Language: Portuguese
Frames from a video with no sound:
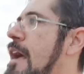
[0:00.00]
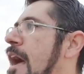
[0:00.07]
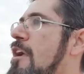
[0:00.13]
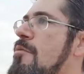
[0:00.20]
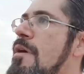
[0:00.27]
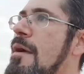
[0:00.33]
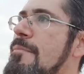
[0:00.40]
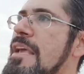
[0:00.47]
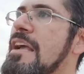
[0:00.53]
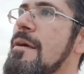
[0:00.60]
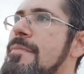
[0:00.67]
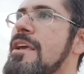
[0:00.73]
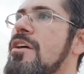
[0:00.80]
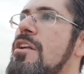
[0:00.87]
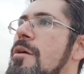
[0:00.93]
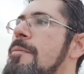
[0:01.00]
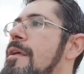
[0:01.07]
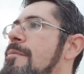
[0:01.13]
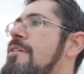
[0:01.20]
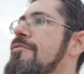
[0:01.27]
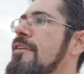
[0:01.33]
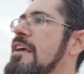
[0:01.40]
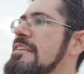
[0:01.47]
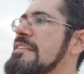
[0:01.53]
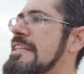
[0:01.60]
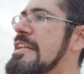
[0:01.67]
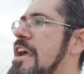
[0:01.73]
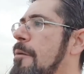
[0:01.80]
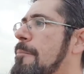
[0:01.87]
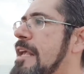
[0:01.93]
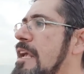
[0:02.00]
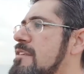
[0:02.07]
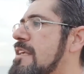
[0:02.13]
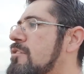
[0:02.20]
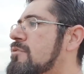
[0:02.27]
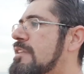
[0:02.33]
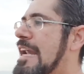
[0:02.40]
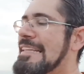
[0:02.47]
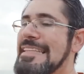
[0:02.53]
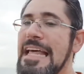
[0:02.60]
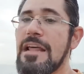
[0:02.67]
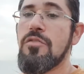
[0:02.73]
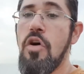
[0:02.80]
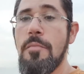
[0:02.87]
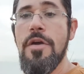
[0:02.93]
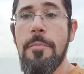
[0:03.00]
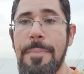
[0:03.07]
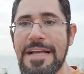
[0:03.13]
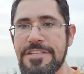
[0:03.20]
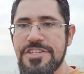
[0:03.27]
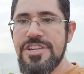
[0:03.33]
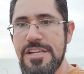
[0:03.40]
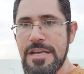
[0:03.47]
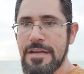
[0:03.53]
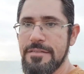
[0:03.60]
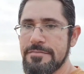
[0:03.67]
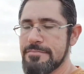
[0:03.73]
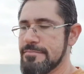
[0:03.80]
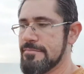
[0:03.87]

Aí uma amiga minha olhou para mim e falou assim: Daniel, por que você não trata ela com homeopatia?